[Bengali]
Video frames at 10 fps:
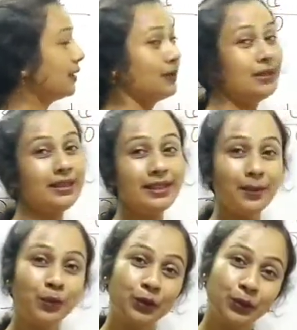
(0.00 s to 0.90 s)
তাহলে যে
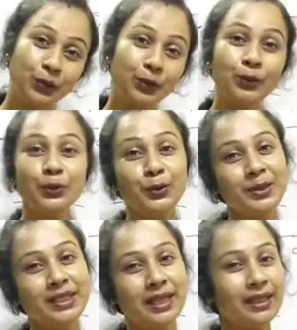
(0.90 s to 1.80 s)
বন্ধু
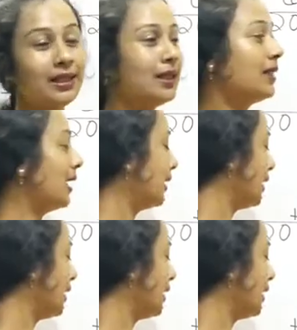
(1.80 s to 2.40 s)
গুণ জানে না তার